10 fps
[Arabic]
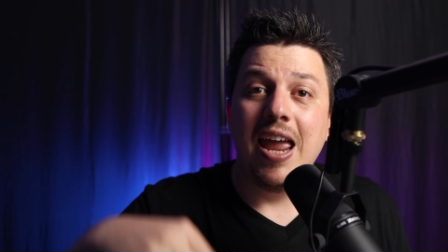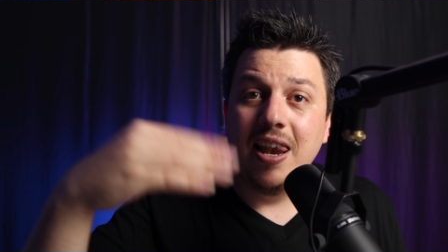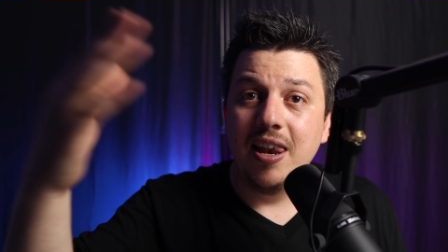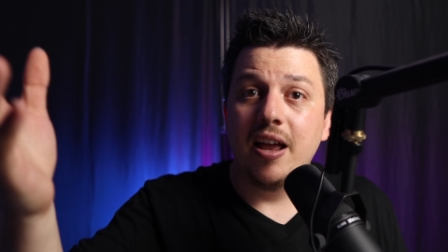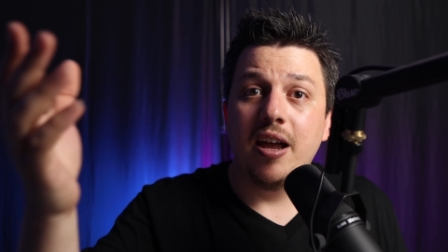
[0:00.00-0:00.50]

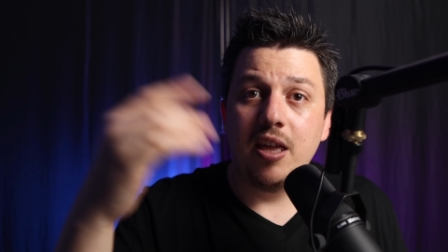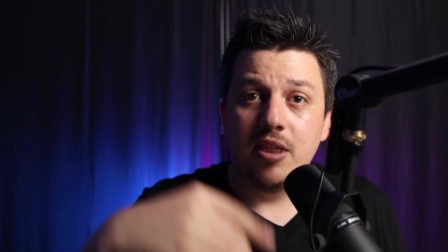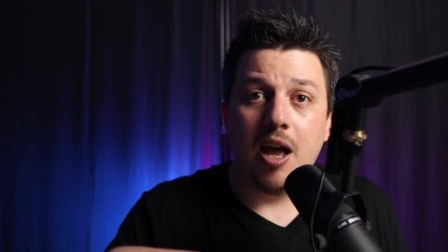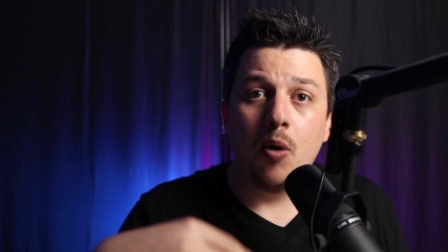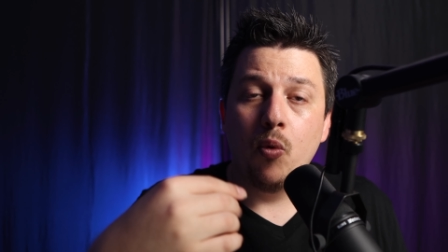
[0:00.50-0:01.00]
الا
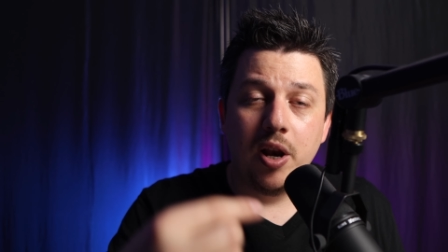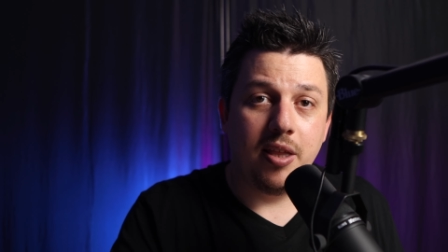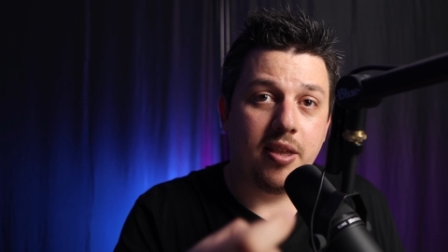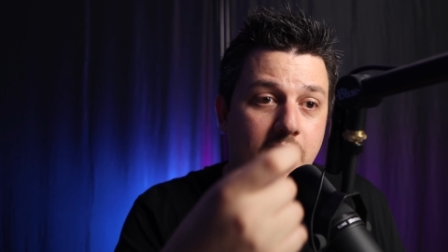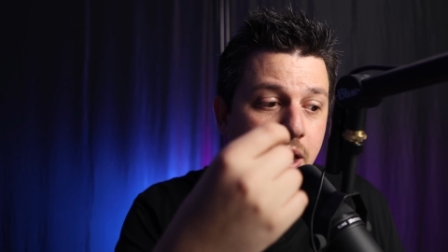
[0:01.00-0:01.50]
اذا
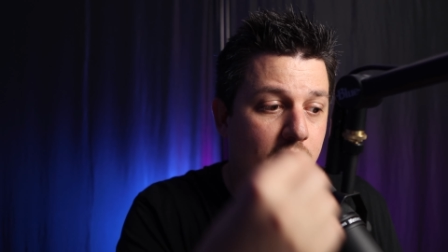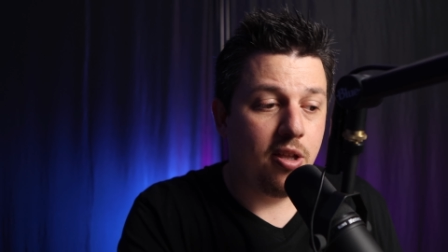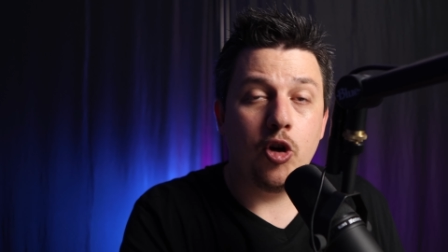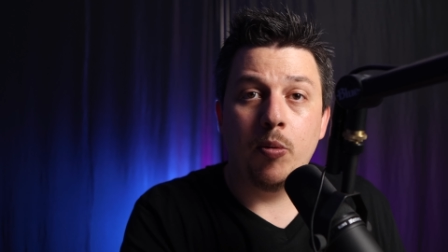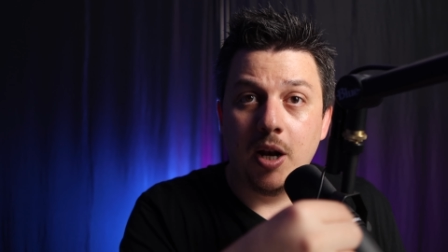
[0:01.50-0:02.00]
حولت
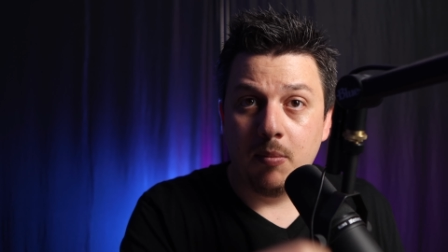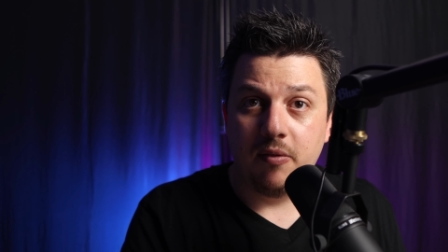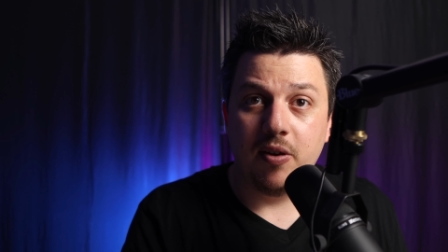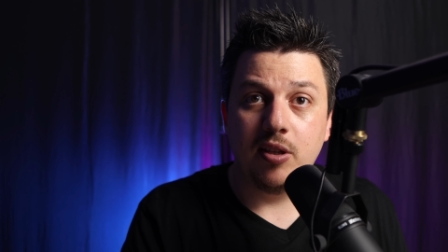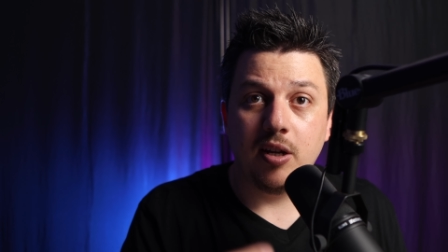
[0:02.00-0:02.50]
اثيريوم على
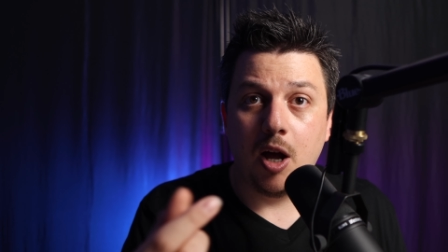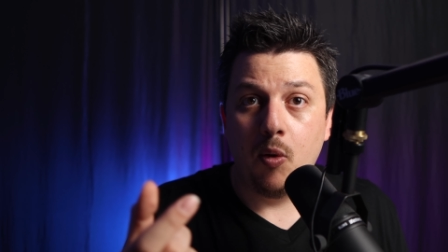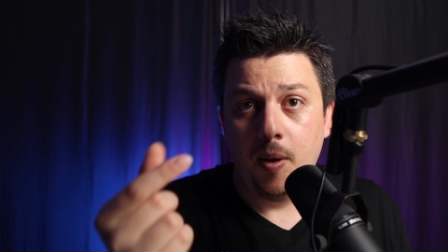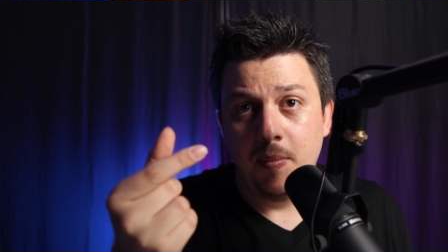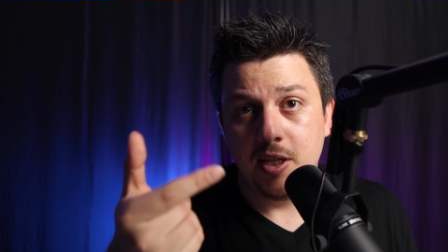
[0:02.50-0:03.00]
محفظتك
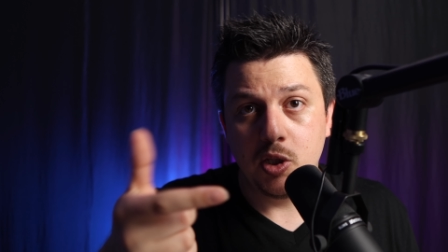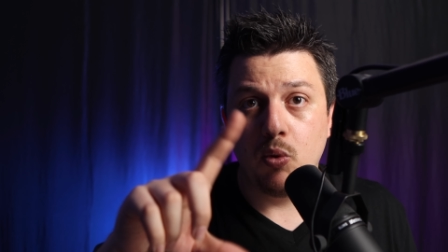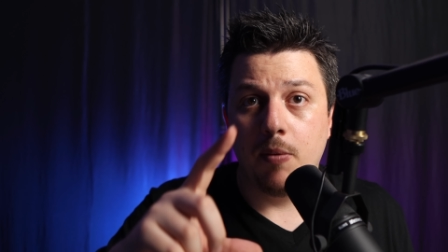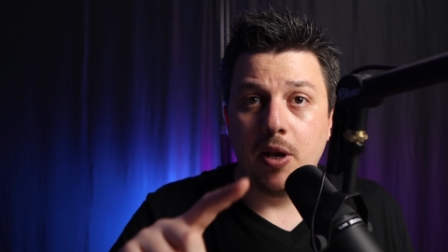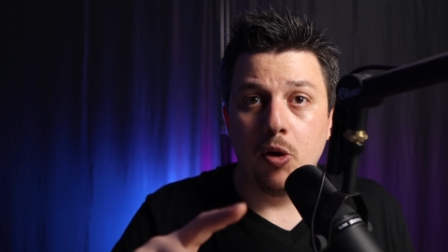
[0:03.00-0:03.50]
او عملت
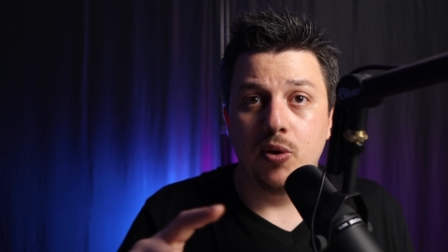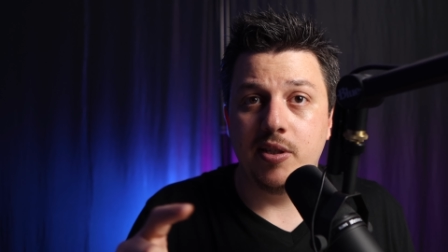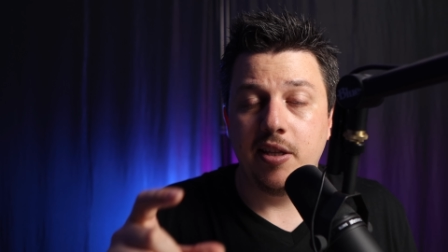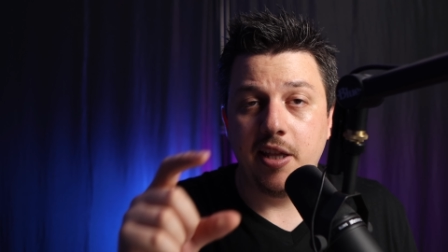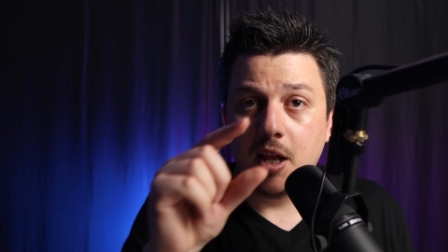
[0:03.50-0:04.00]
سواب لليو اس
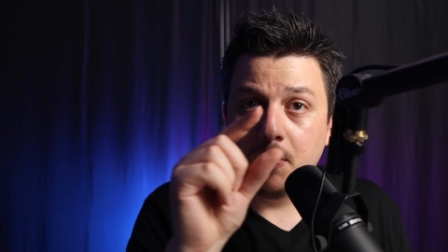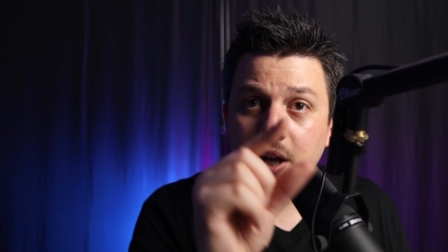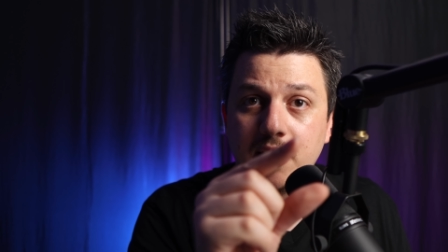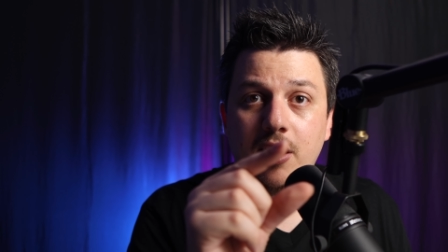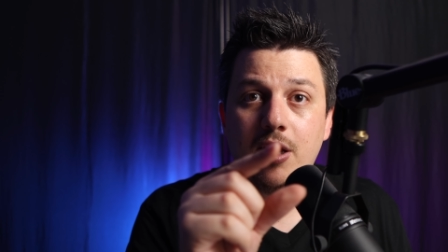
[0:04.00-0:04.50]
دي تي
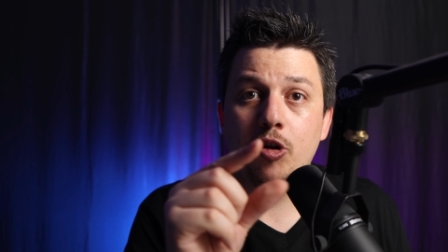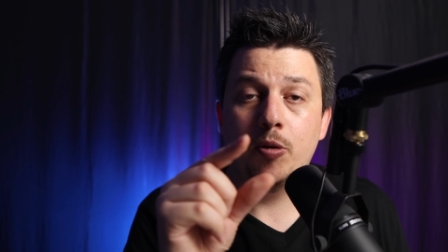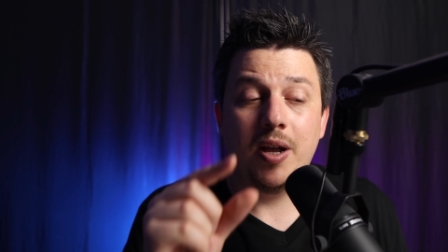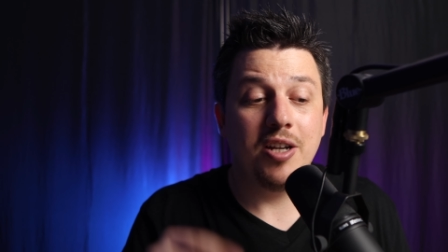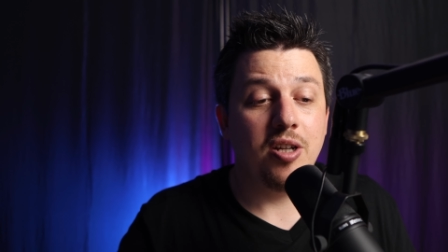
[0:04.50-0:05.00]
لبعض
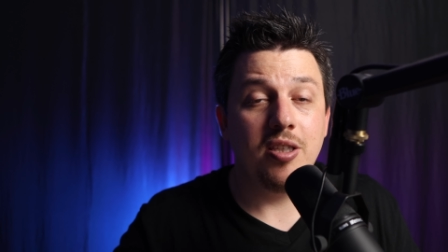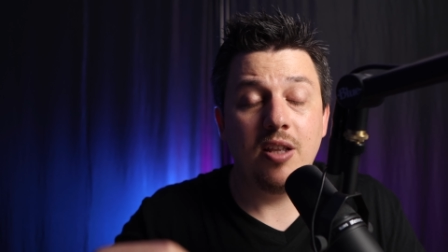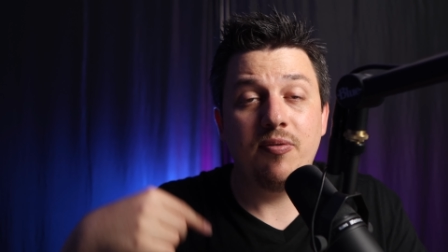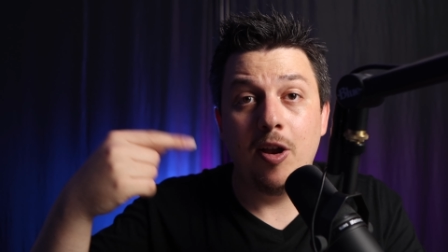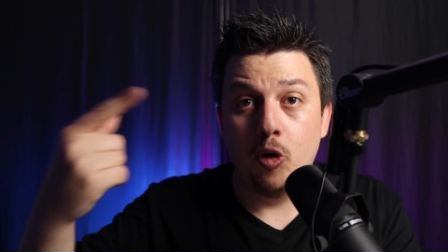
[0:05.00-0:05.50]
الاثيريوم عشان
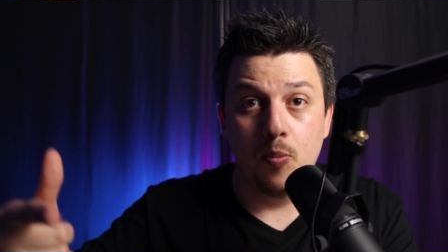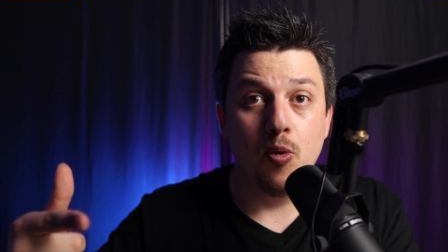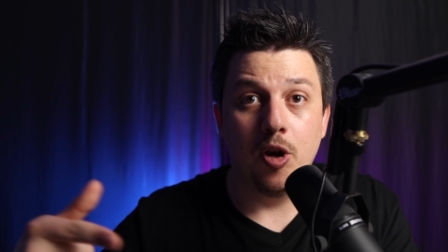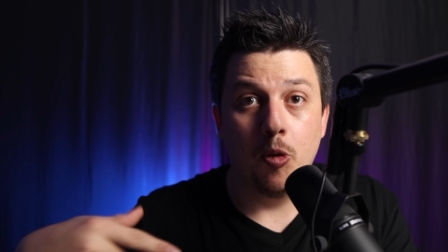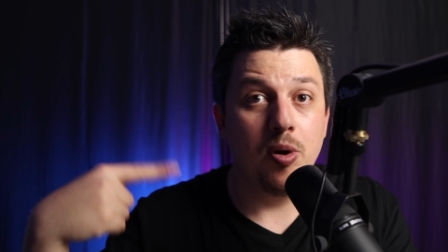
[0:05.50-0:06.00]
تدفع
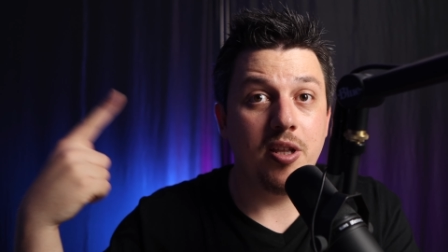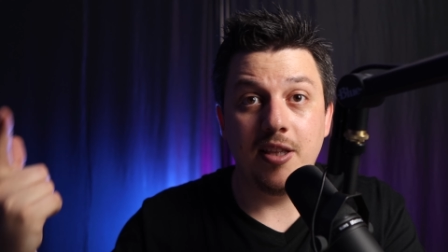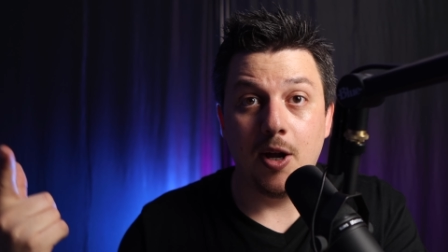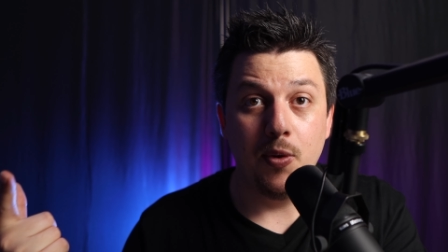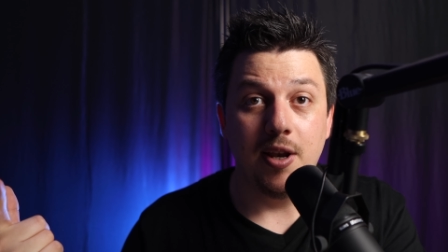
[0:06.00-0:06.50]
العموله عموله
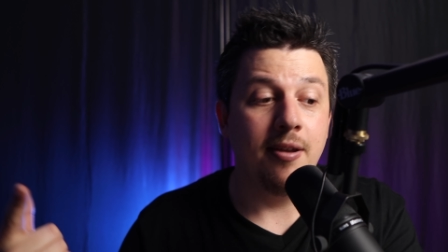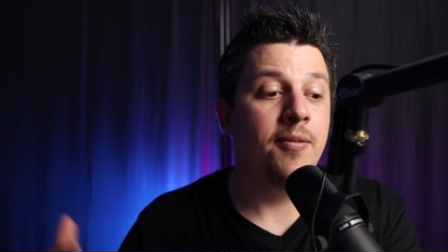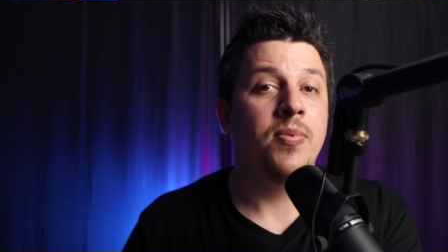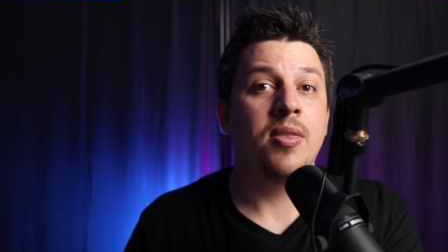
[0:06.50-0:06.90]
التحويل